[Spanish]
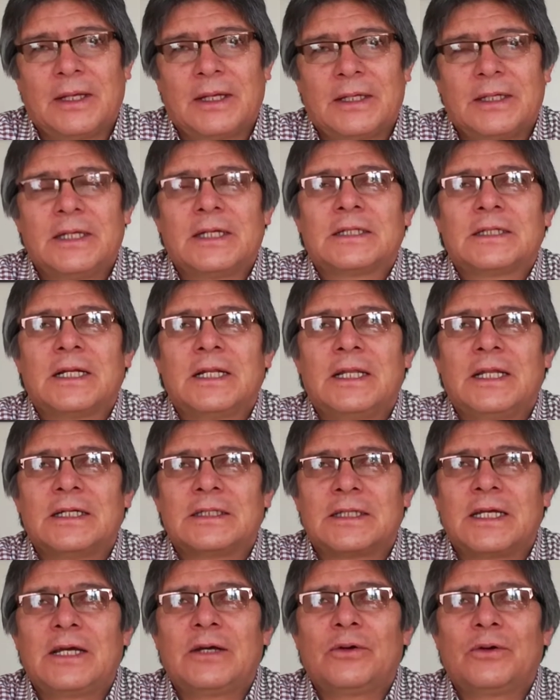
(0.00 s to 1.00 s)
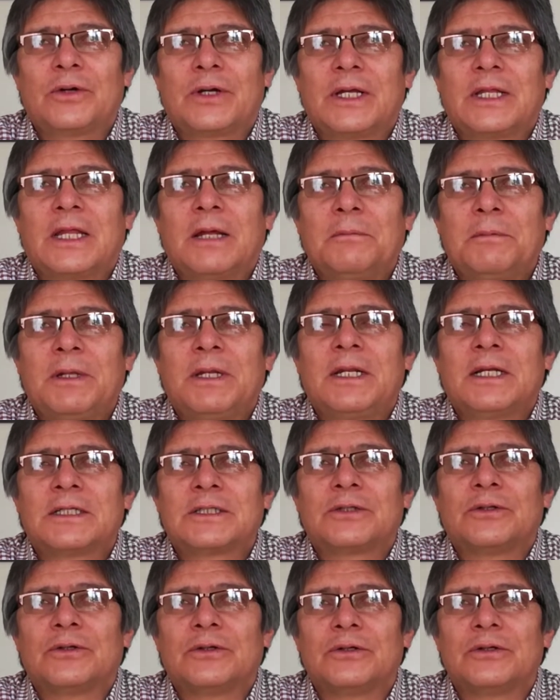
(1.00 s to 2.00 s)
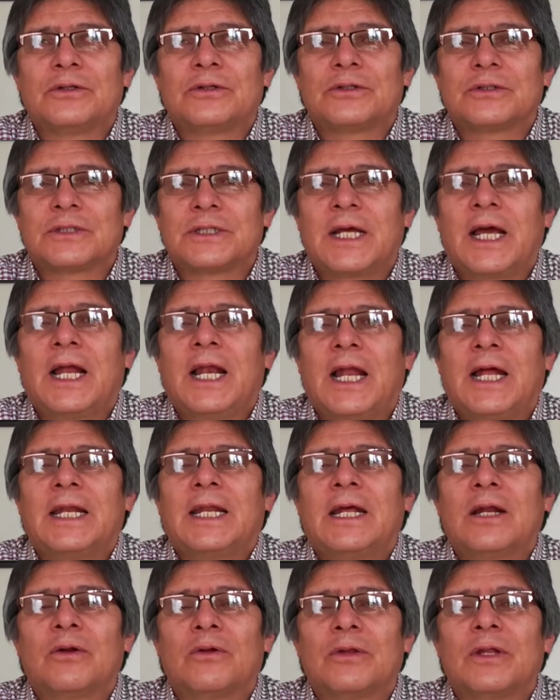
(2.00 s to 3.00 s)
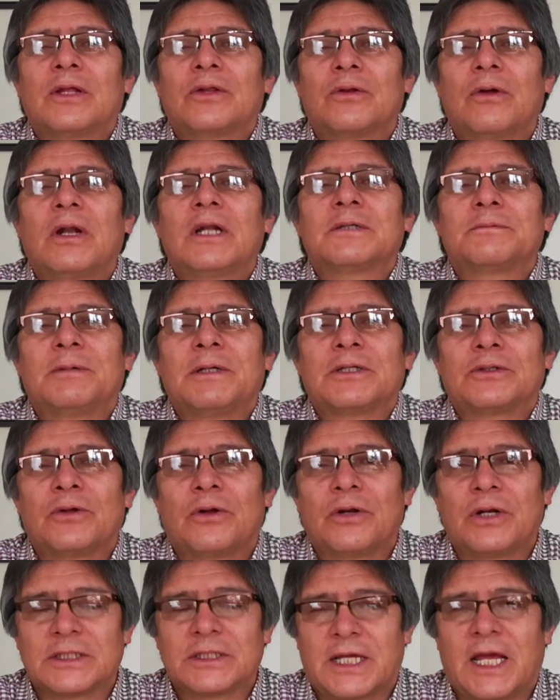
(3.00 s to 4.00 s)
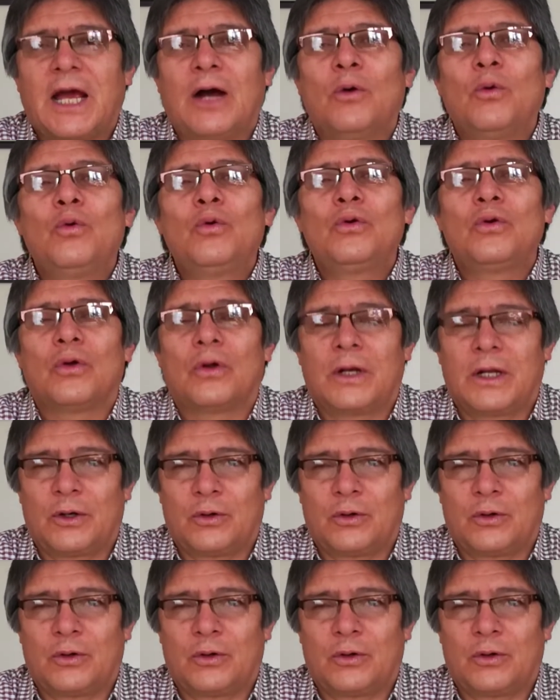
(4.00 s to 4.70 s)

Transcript: Y es el deseo que también esto sea el anhelo de todas las personas que aún no le